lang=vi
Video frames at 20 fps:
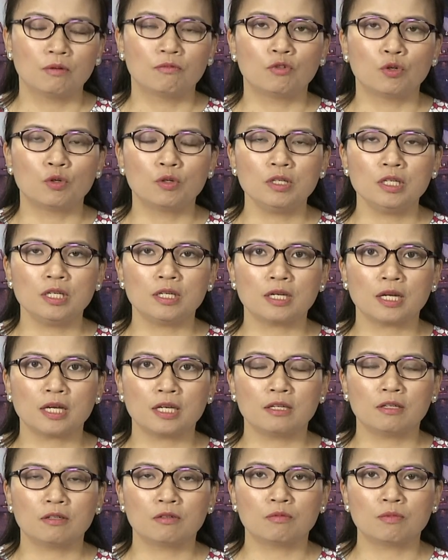vốn hiện
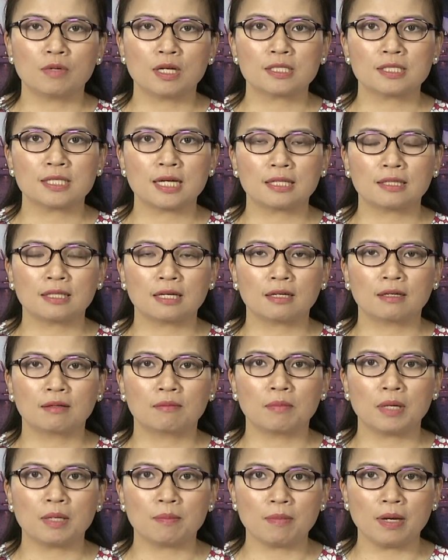nay cũng đã gia
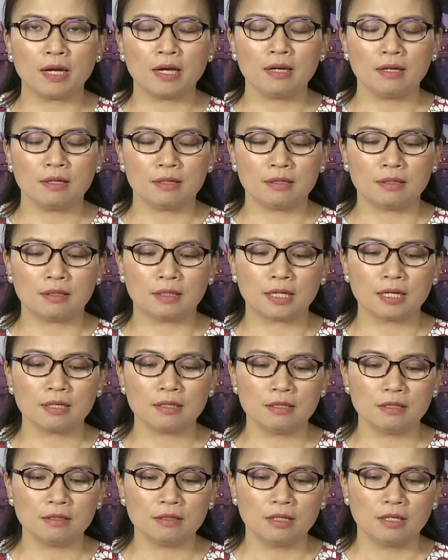tăng mạnh mẽ ở
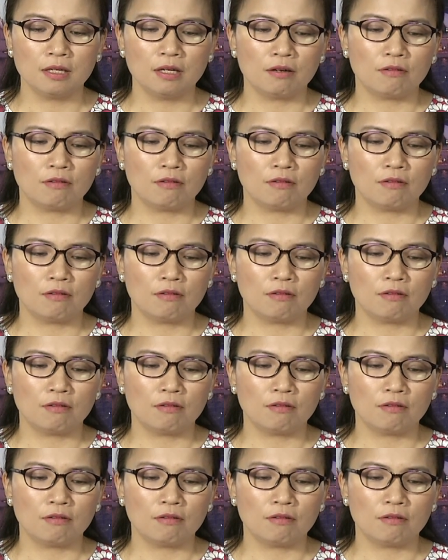các nước